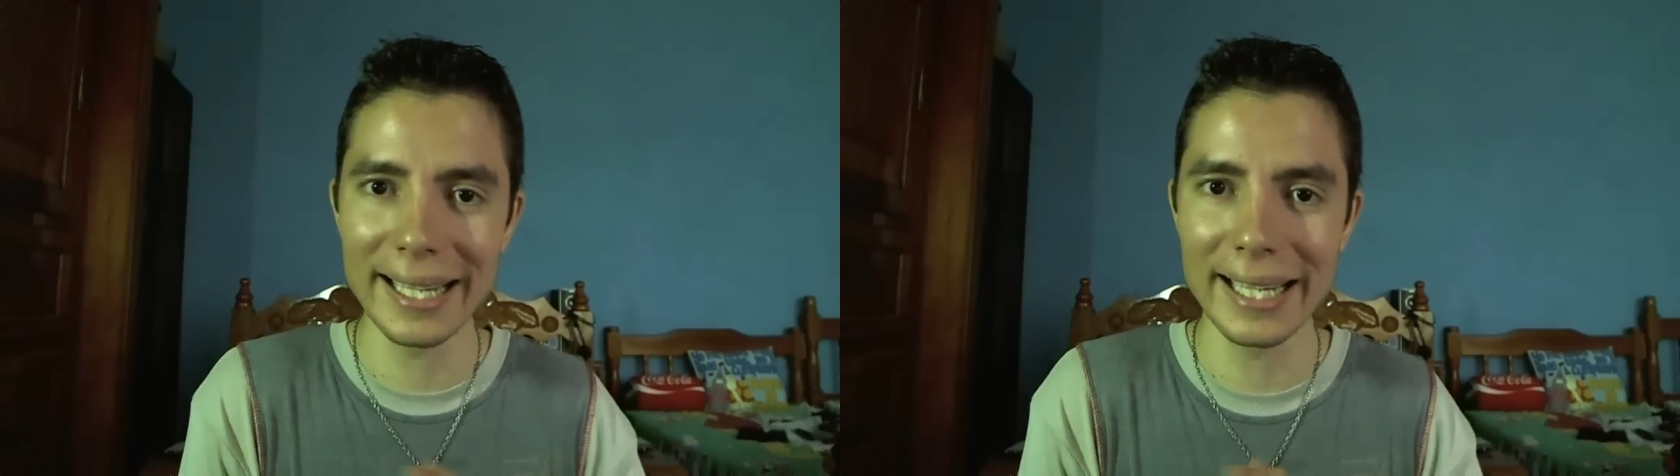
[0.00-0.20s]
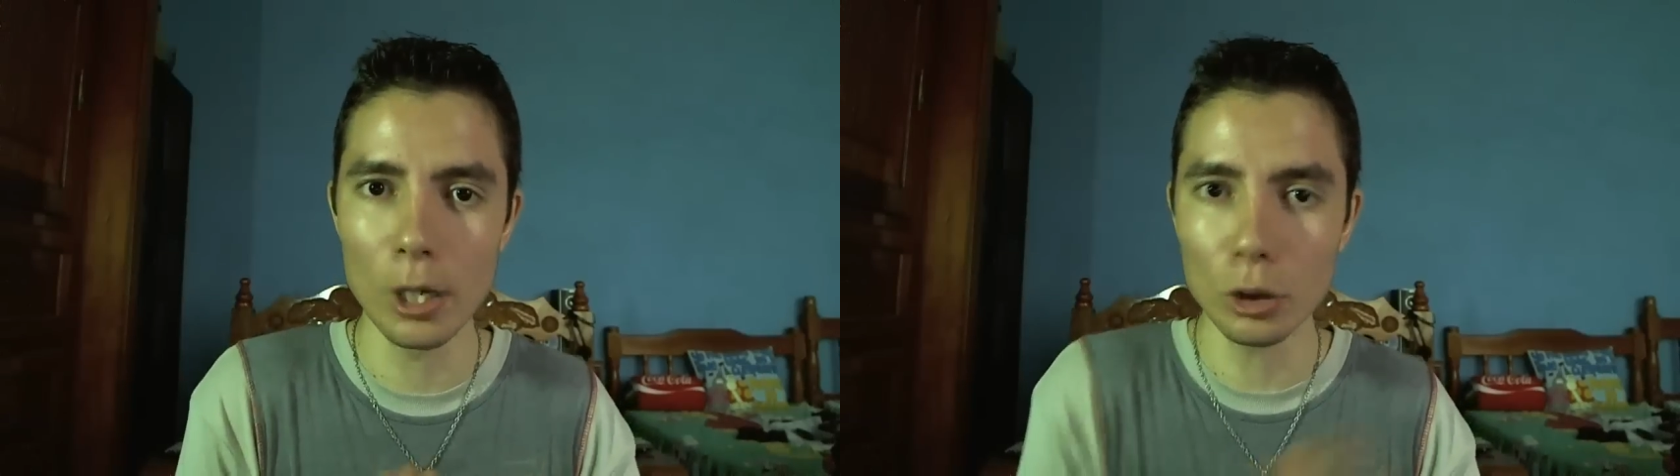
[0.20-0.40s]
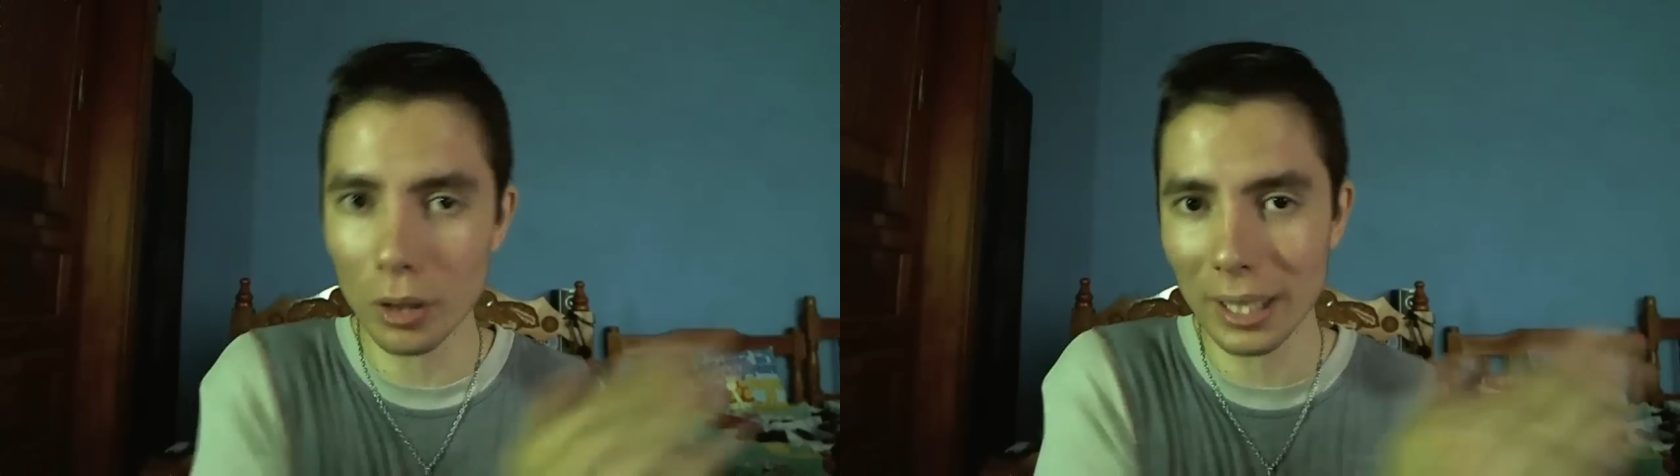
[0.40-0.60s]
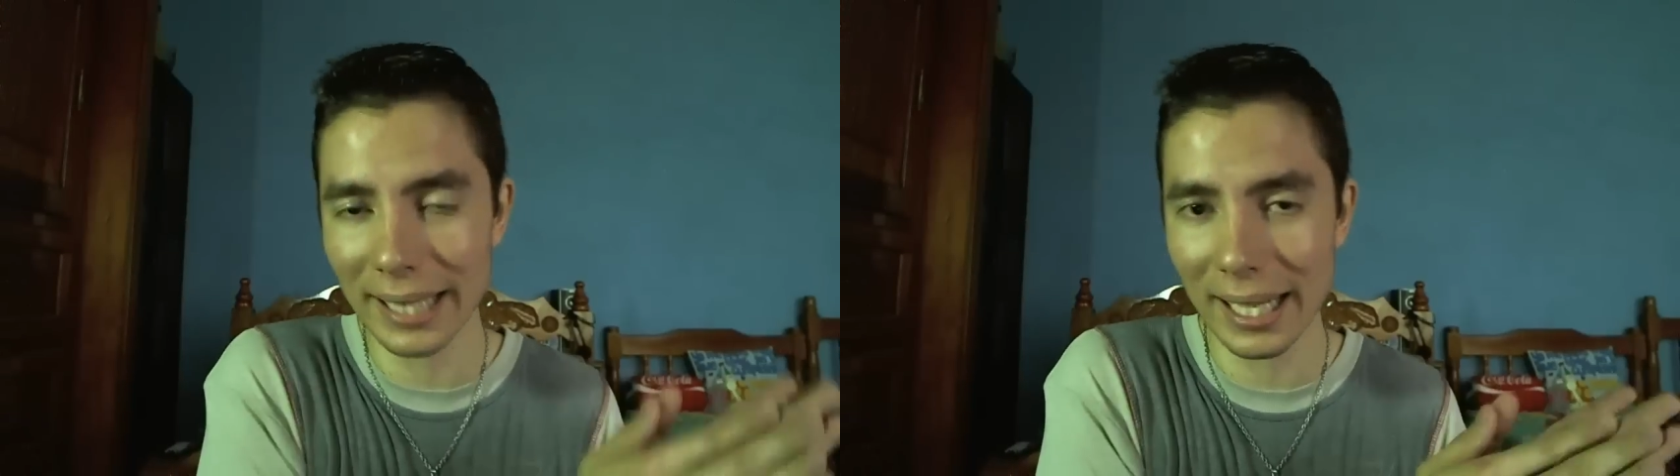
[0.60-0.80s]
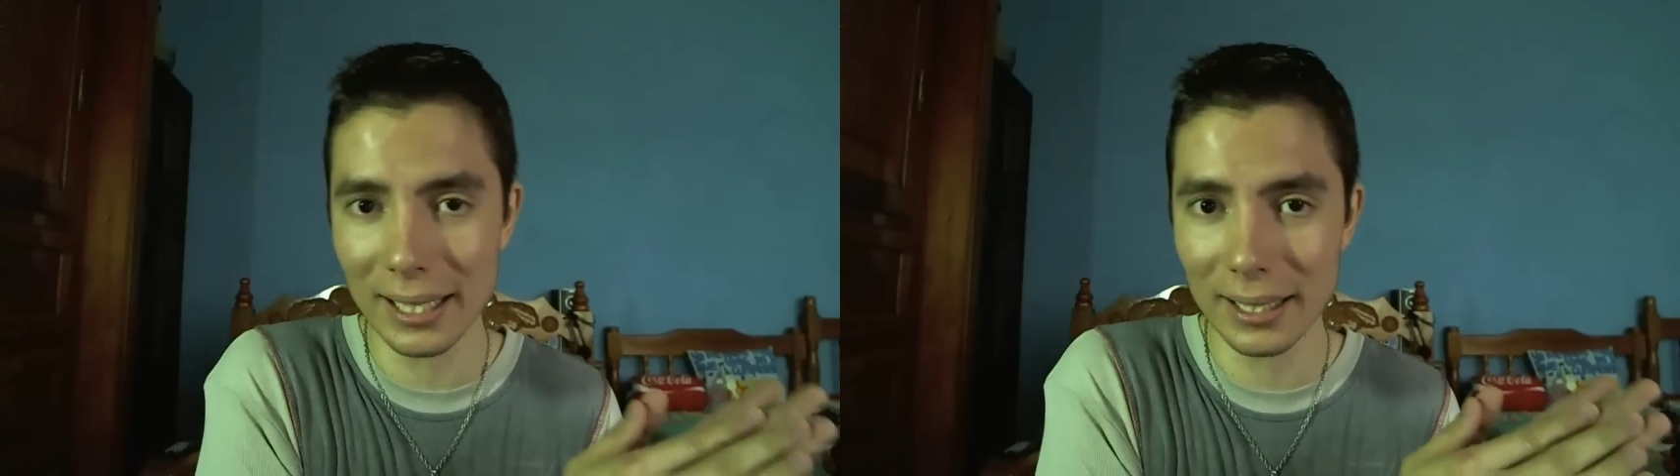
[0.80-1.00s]
en el otro
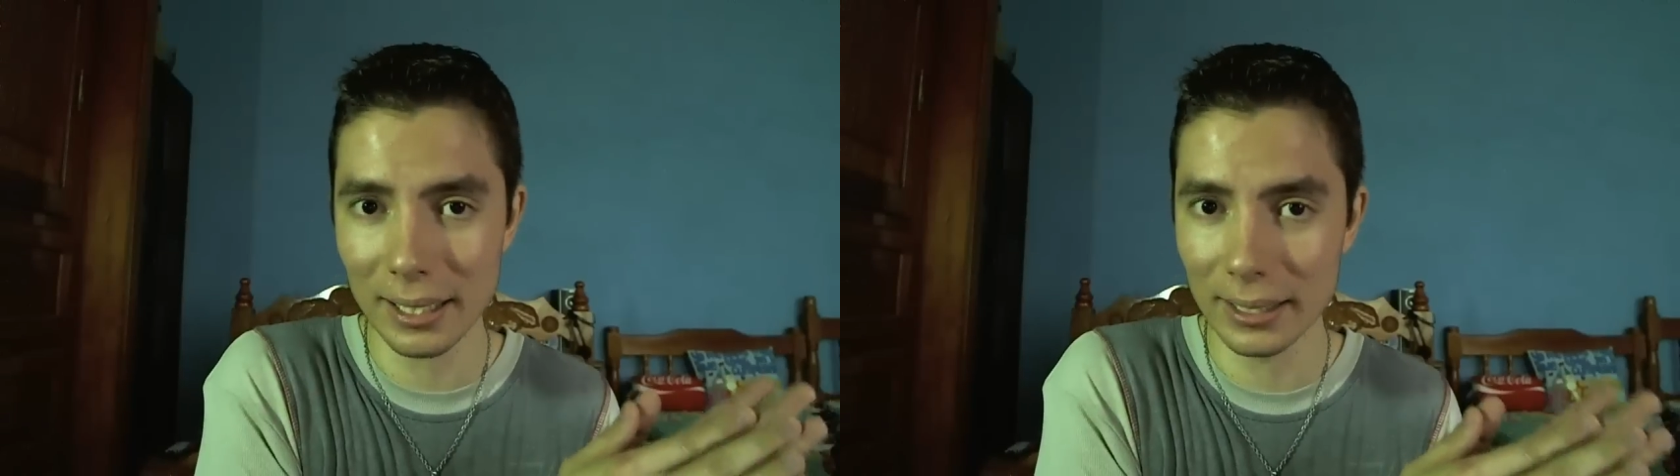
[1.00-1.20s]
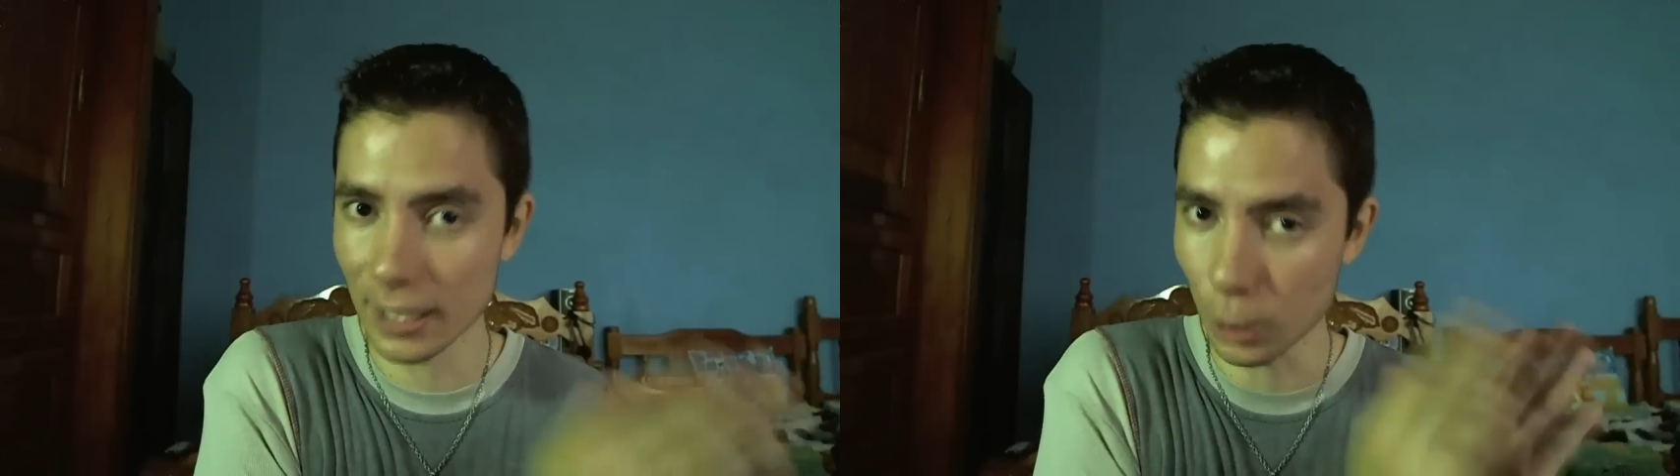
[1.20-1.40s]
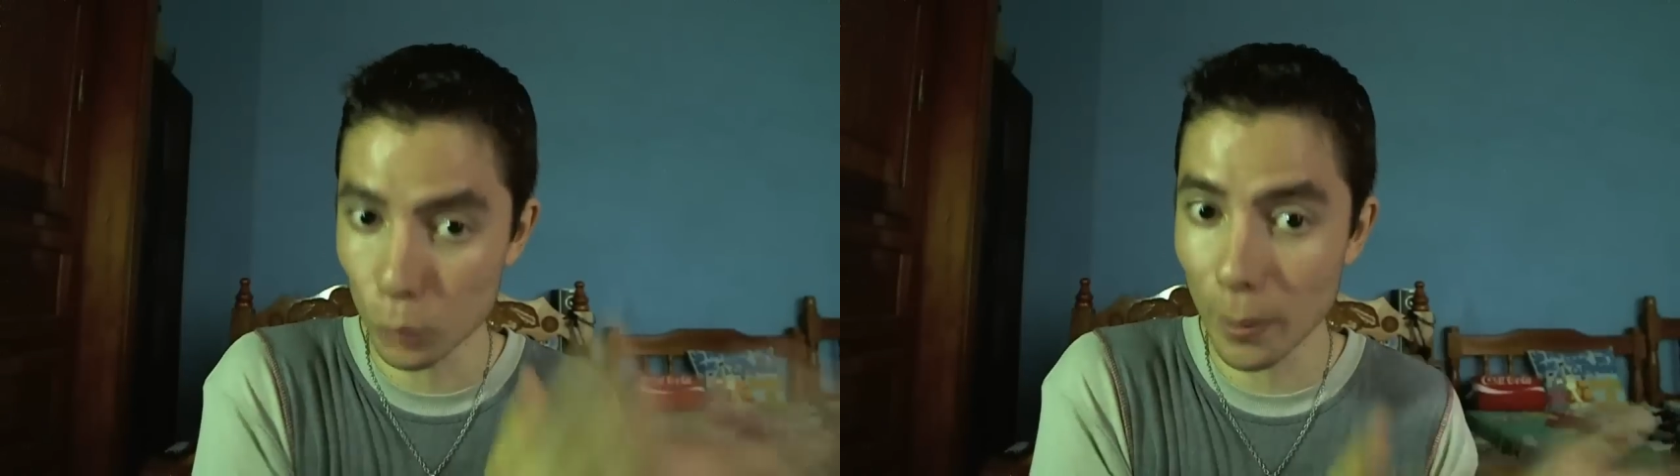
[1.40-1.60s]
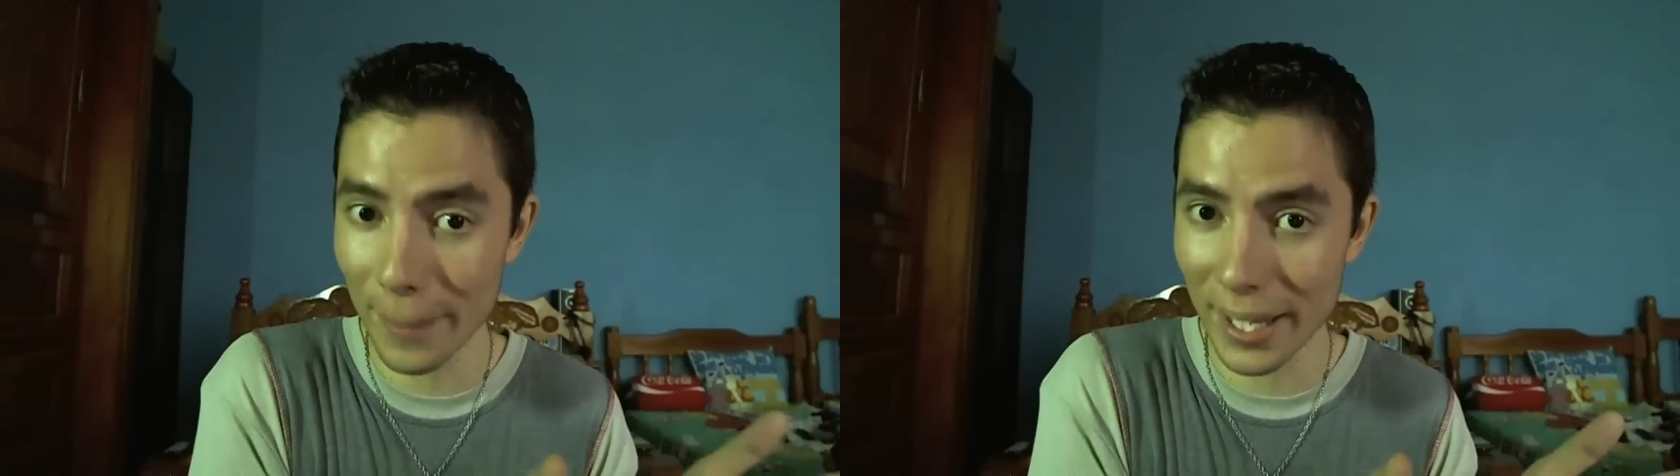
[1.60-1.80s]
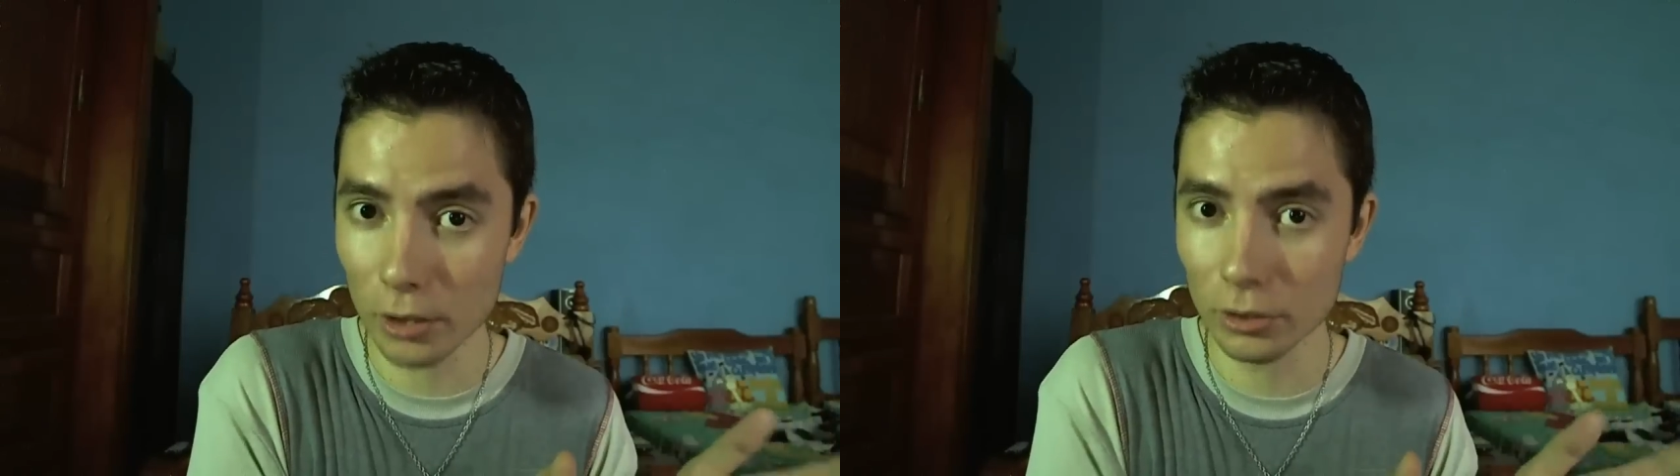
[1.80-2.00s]
canal en el que tuve
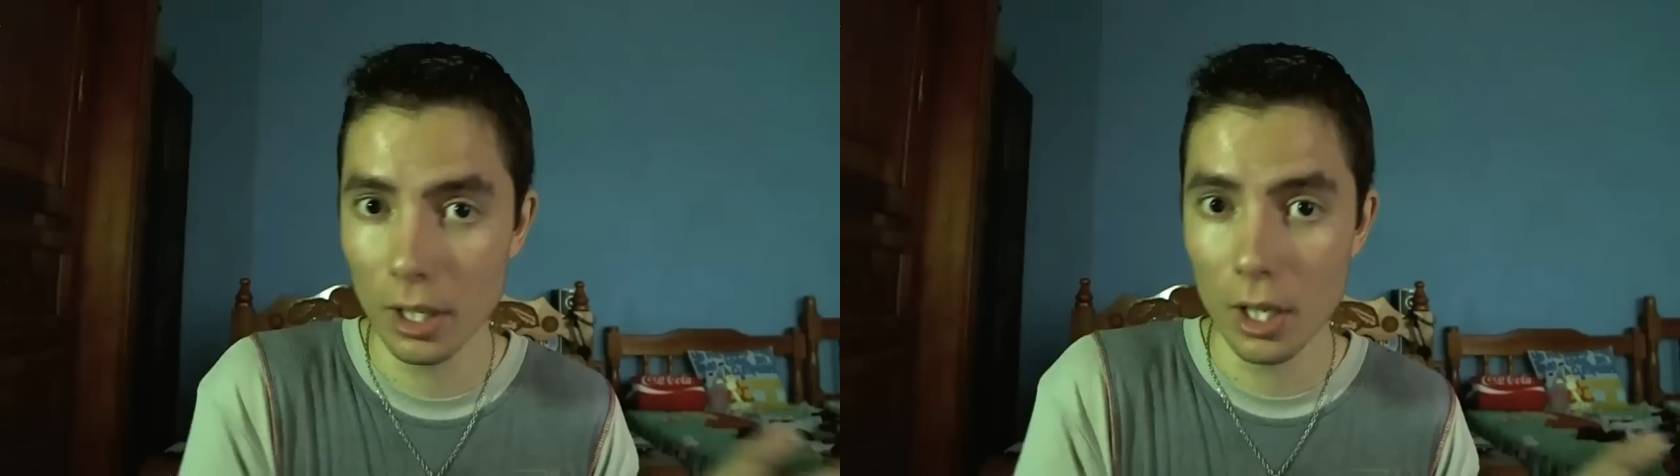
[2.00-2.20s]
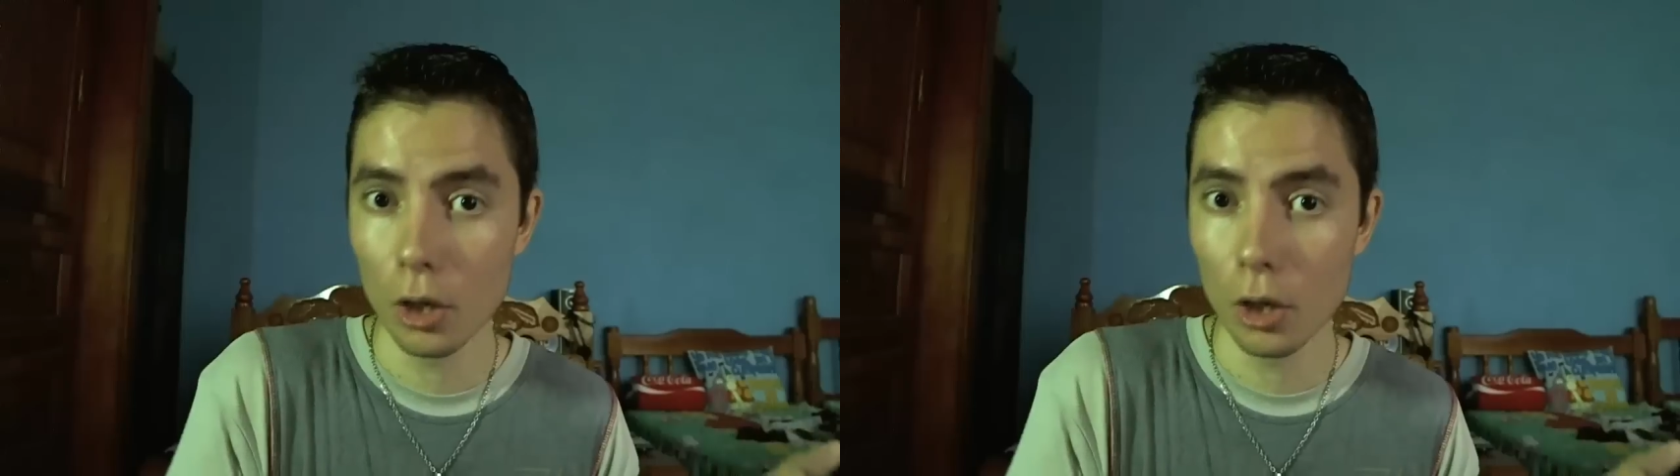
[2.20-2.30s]
pedos,